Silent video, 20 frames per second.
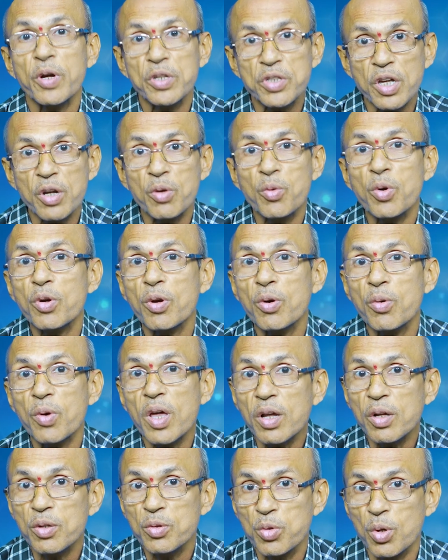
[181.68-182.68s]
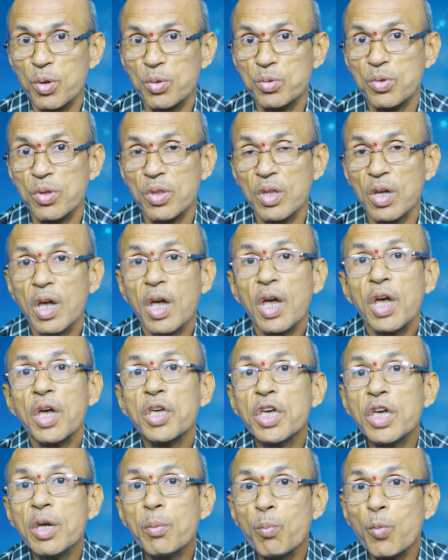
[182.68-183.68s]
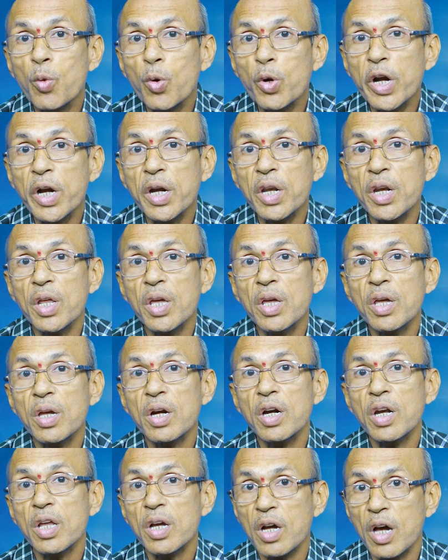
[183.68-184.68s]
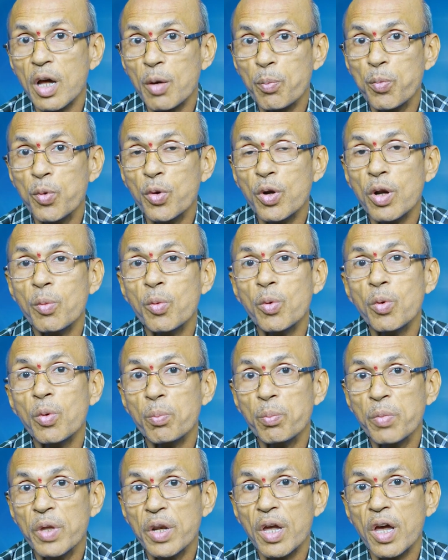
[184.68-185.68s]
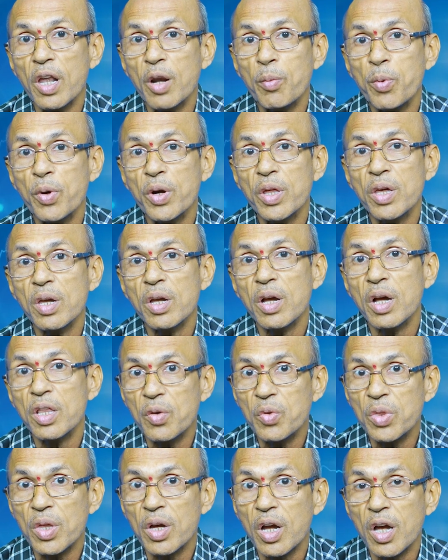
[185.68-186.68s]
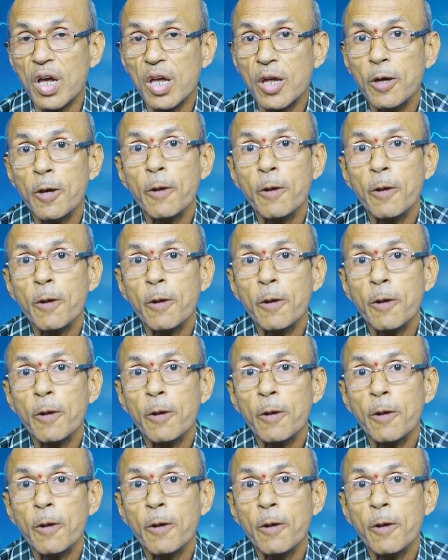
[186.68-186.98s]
పచారి కొట్టలు కూడా దొరుకుతుంది ఈ మూడింటిని అంటే కర్పూరము మిరియాల పొడి అదేవిధంగా